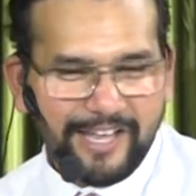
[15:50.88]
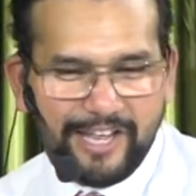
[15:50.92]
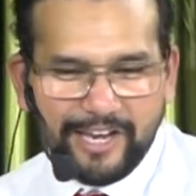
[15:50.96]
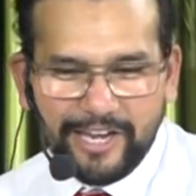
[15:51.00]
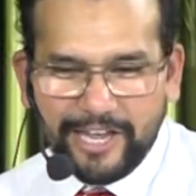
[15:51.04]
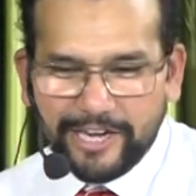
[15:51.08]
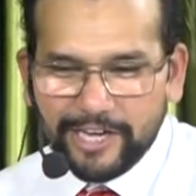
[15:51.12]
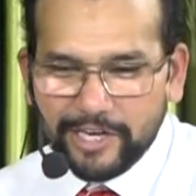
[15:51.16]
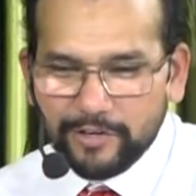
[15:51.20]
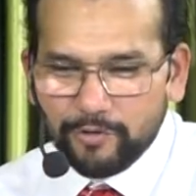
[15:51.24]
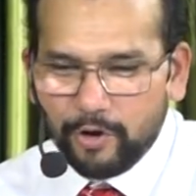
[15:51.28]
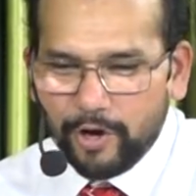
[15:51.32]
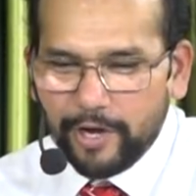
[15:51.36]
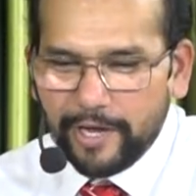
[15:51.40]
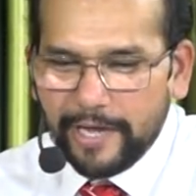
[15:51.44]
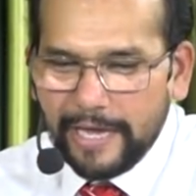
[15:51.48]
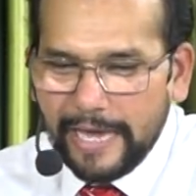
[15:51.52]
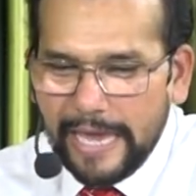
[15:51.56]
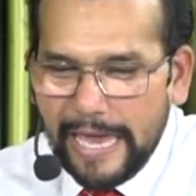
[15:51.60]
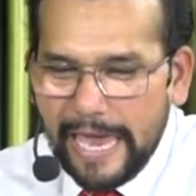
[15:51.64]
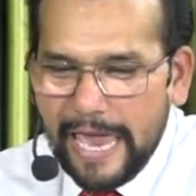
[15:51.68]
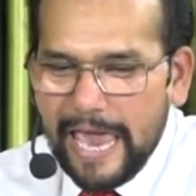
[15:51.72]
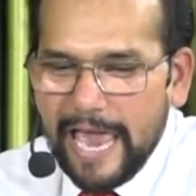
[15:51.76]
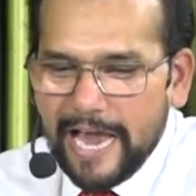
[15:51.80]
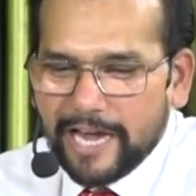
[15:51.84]
लेकिन वो
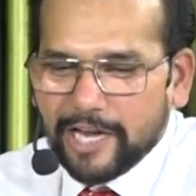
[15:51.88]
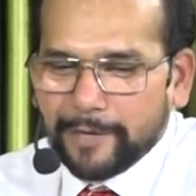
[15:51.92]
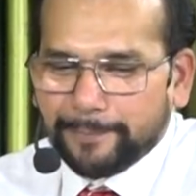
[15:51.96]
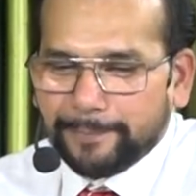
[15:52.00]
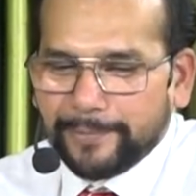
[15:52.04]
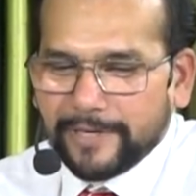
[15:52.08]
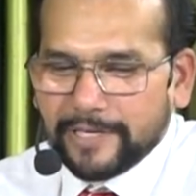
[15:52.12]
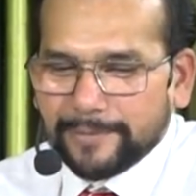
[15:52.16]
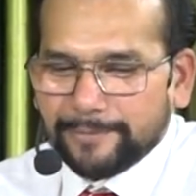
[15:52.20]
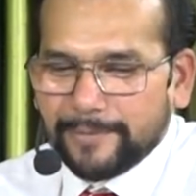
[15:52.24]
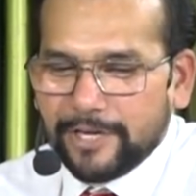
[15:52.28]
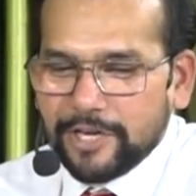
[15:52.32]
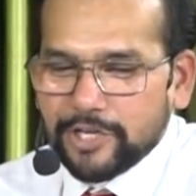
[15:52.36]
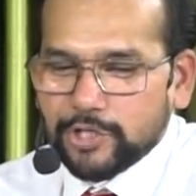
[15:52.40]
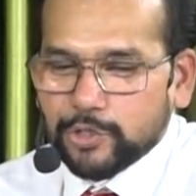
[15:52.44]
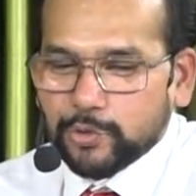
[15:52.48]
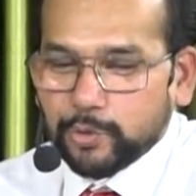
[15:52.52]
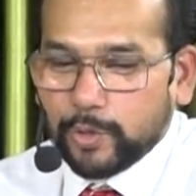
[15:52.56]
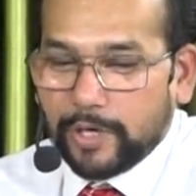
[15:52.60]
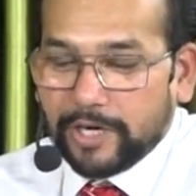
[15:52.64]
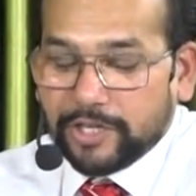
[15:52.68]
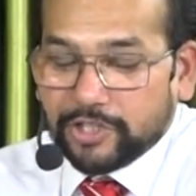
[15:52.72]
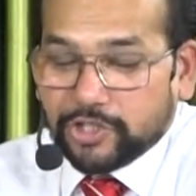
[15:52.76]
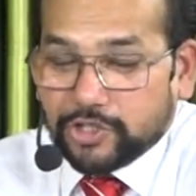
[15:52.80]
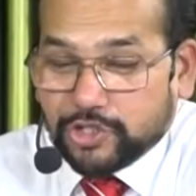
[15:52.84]
एक
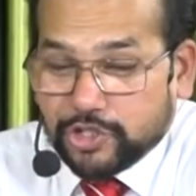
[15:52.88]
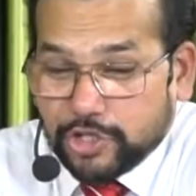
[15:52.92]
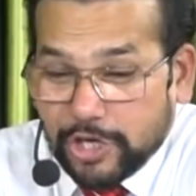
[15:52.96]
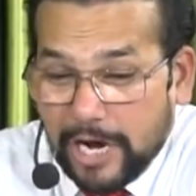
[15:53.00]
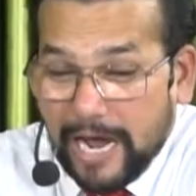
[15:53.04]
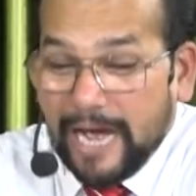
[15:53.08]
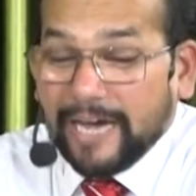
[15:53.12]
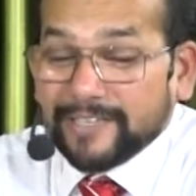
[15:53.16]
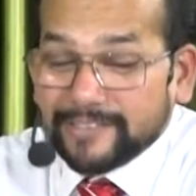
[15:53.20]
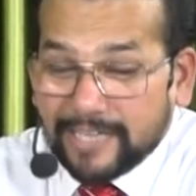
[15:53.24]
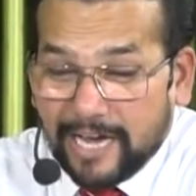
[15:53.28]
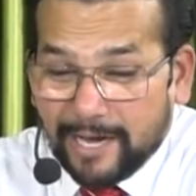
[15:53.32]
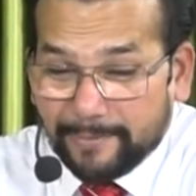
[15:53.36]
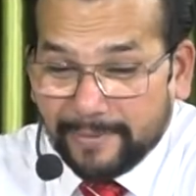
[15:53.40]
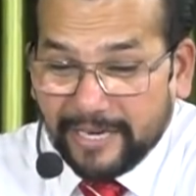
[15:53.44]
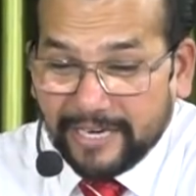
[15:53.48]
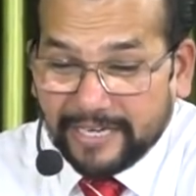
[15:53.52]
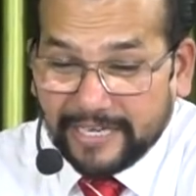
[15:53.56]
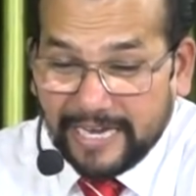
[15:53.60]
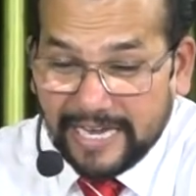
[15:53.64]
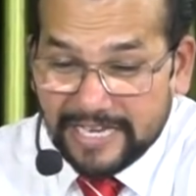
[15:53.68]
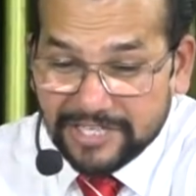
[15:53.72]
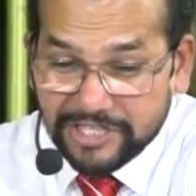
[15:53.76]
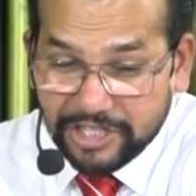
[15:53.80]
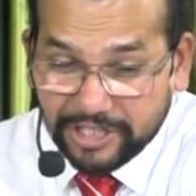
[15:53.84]
परमेश्वर ज्यादा में
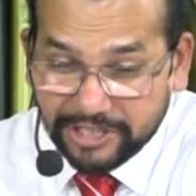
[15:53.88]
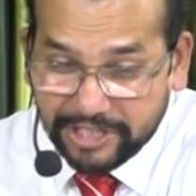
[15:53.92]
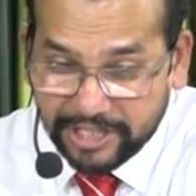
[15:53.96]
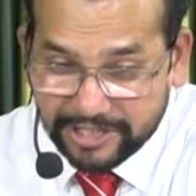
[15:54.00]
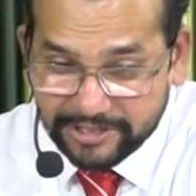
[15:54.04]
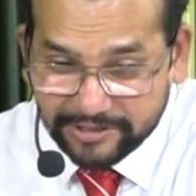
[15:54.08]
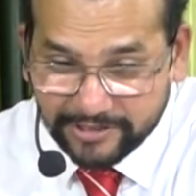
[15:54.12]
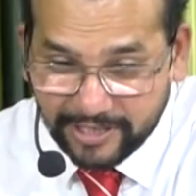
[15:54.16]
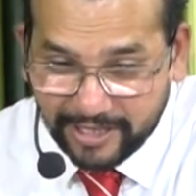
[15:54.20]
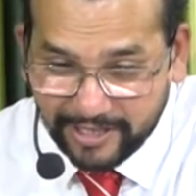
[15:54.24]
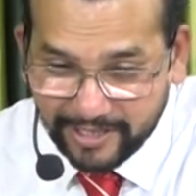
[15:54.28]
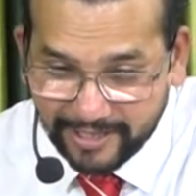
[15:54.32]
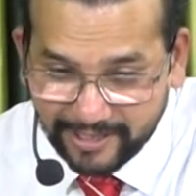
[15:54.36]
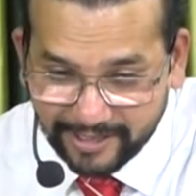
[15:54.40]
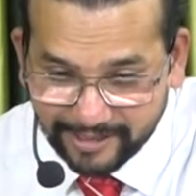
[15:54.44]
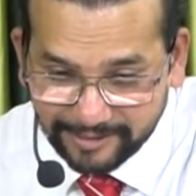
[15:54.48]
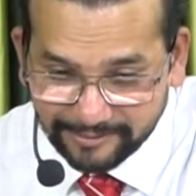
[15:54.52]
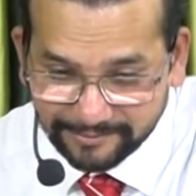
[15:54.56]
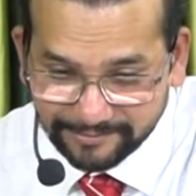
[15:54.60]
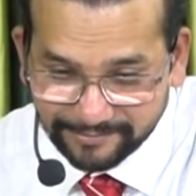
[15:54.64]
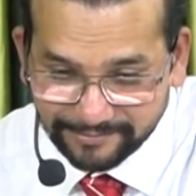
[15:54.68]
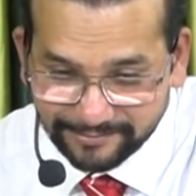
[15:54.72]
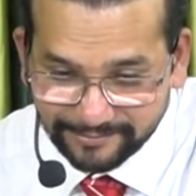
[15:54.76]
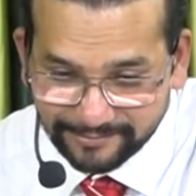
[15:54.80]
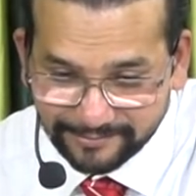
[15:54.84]
कैसे दिखता है
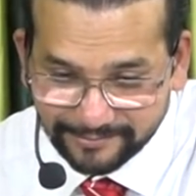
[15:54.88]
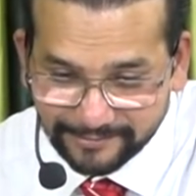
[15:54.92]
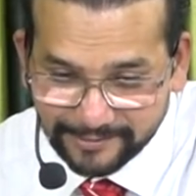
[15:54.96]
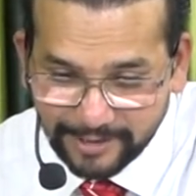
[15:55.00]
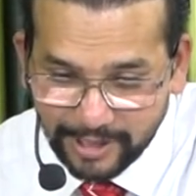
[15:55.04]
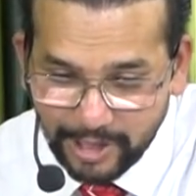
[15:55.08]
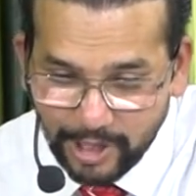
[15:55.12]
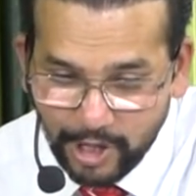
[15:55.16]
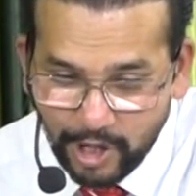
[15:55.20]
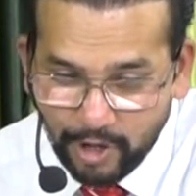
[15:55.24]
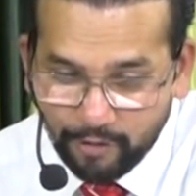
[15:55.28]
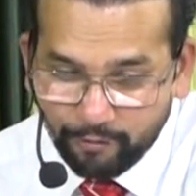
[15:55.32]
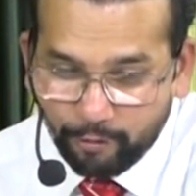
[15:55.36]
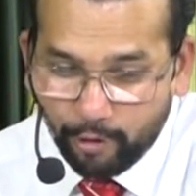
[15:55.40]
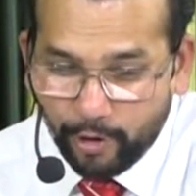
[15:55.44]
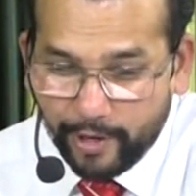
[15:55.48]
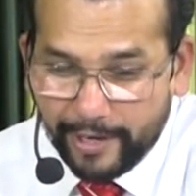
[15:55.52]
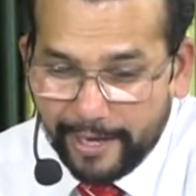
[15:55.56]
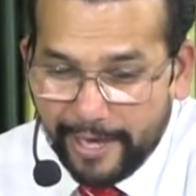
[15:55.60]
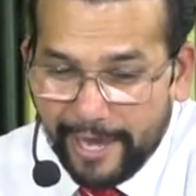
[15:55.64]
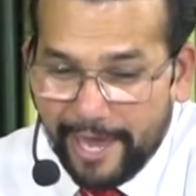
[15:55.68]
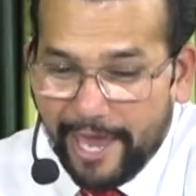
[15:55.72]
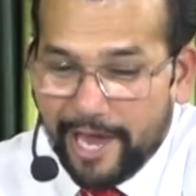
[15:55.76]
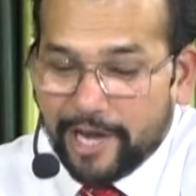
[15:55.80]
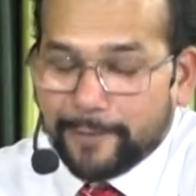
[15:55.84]
वो
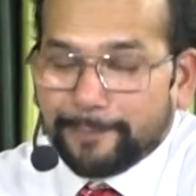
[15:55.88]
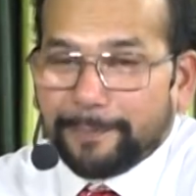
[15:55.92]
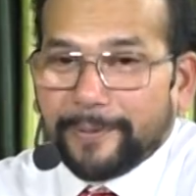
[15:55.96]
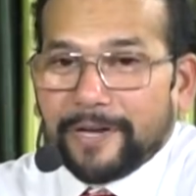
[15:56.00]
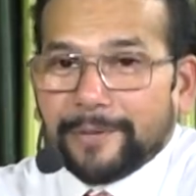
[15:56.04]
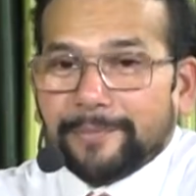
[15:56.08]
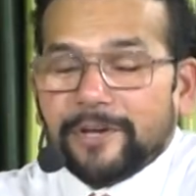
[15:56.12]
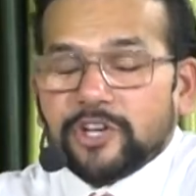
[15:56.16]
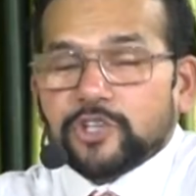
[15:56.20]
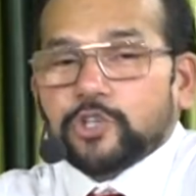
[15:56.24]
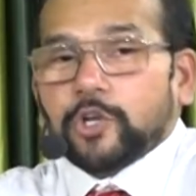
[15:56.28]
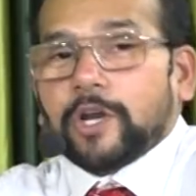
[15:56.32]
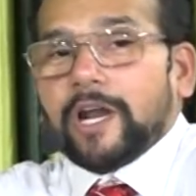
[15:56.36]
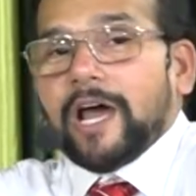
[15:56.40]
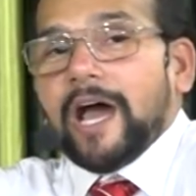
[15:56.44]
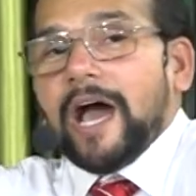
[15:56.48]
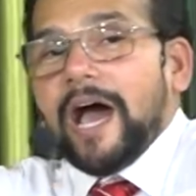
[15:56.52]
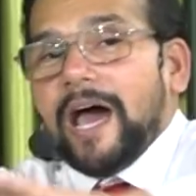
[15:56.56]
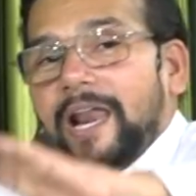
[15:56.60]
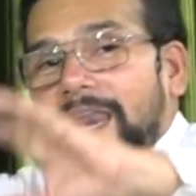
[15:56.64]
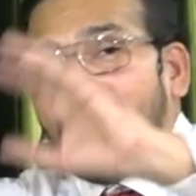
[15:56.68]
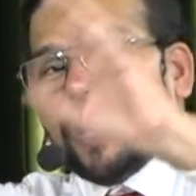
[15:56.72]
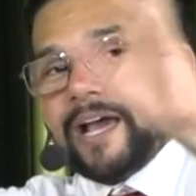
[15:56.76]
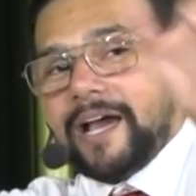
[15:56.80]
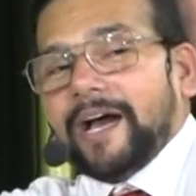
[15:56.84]
एक परमेश्वर
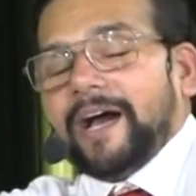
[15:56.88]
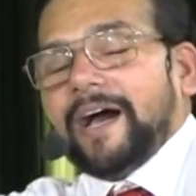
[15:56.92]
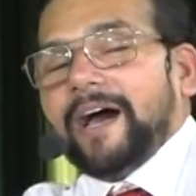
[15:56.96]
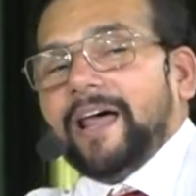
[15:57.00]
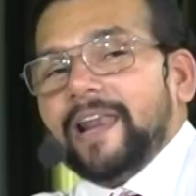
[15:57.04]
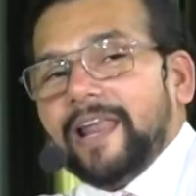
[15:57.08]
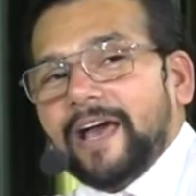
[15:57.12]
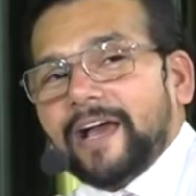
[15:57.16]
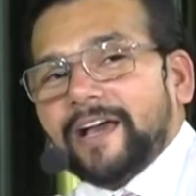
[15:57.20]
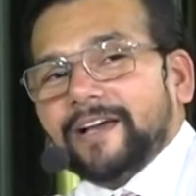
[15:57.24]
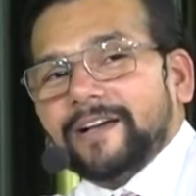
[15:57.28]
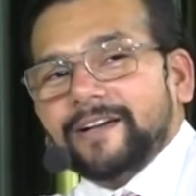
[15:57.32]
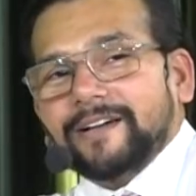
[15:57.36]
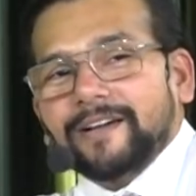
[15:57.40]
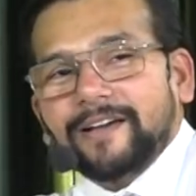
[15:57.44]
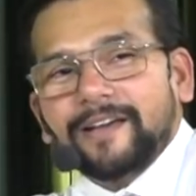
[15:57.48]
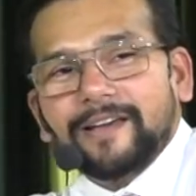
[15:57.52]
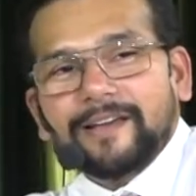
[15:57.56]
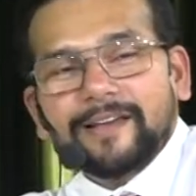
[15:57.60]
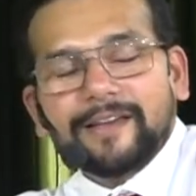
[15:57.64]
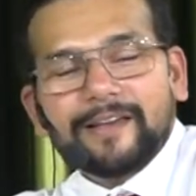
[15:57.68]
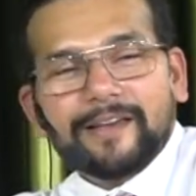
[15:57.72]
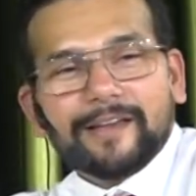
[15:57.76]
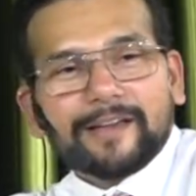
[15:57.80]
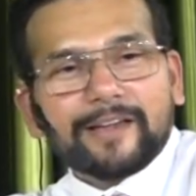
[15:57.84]
अलग अलग
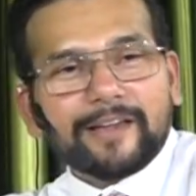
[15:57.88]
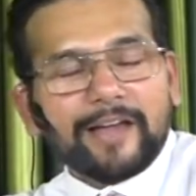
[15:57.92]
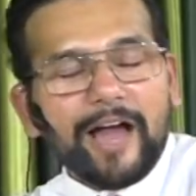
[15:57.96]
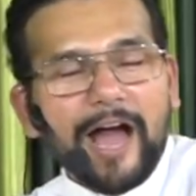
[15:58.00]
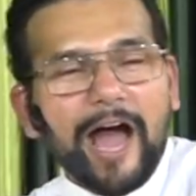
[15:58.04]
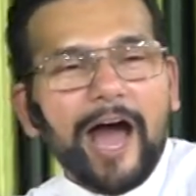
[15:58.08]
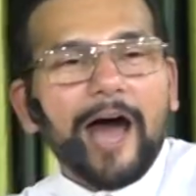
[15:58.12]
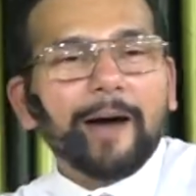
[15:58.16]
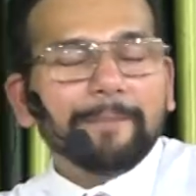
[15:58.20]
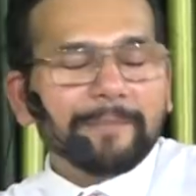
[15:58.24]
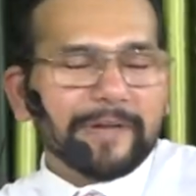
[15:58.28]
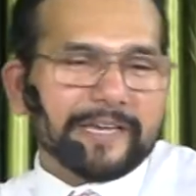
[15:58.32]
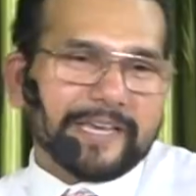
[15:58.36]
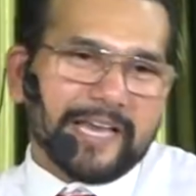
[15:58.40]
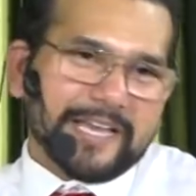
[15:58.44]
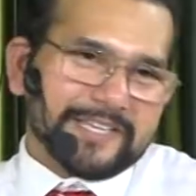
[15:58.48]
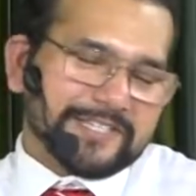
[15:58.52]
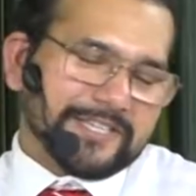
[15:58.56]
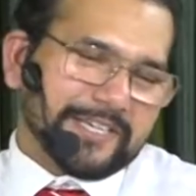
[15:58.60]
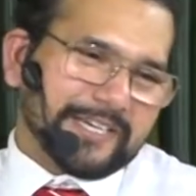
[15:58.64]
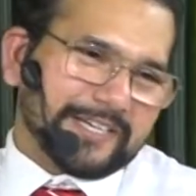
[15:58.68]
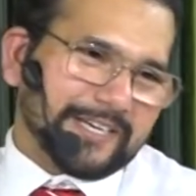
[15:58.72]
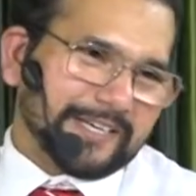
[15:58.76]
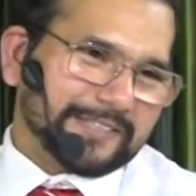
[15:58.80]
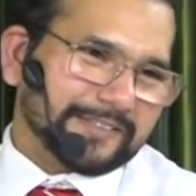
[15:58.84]
काम
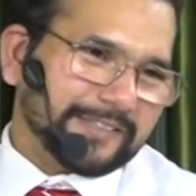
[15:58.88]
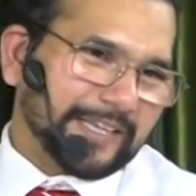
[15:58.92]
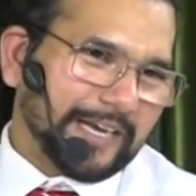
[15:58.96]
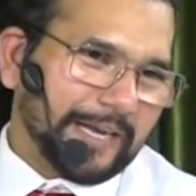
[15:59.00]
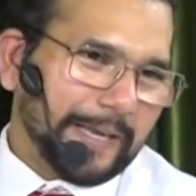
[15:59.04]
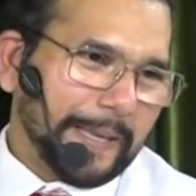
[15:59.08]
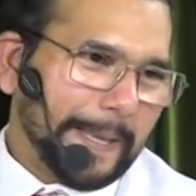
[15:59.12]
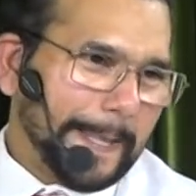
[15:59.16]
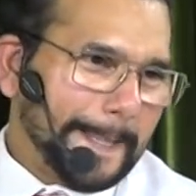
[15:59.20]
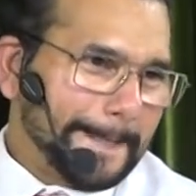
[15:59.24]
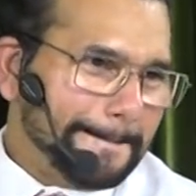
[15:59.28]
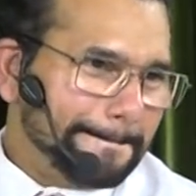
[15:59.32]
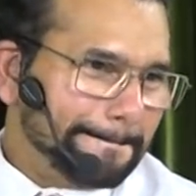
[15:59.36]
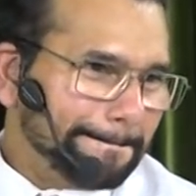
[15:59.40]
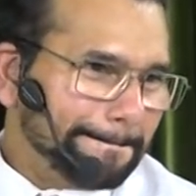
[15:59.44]
कैसे करता है